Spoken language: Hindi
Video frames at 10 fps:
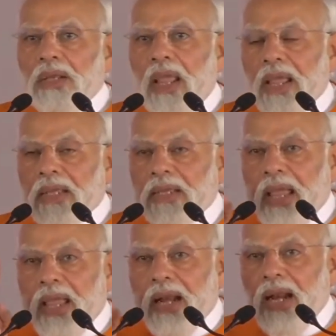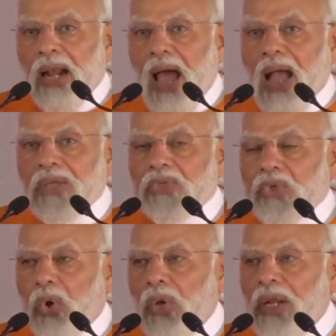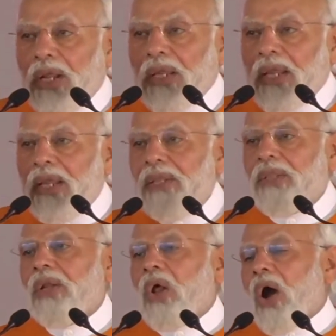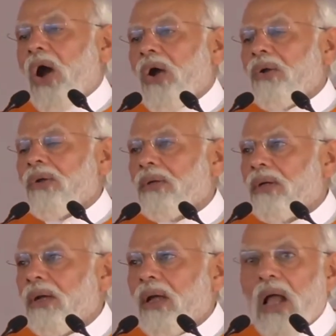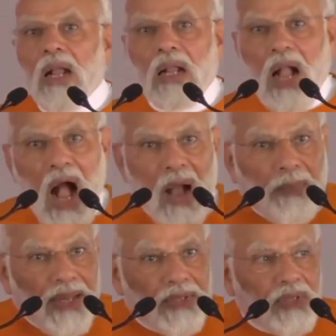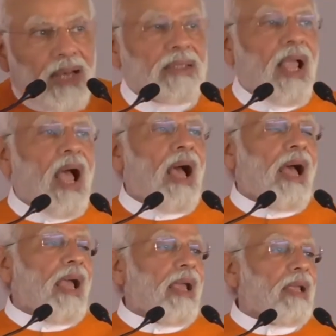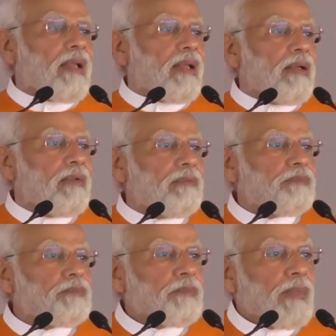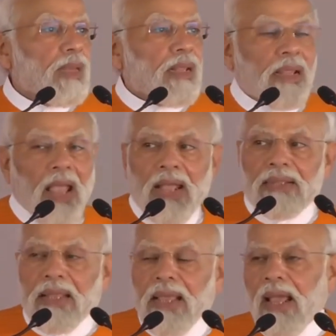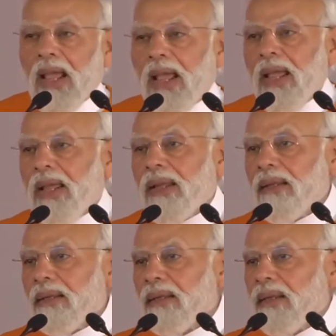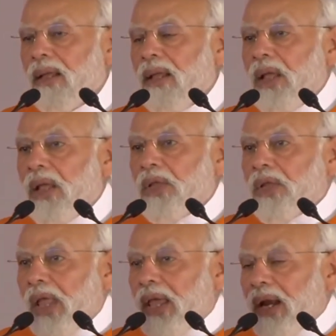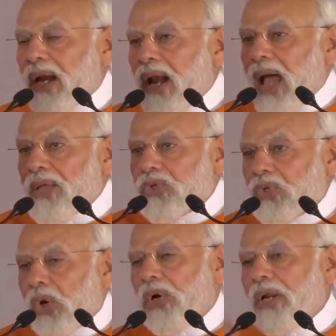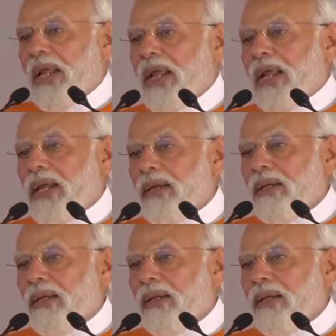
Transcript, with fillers: ये केरला स्टोरी की इन दिनों काफी चर्चा है कहते हैं केरला स्टोरी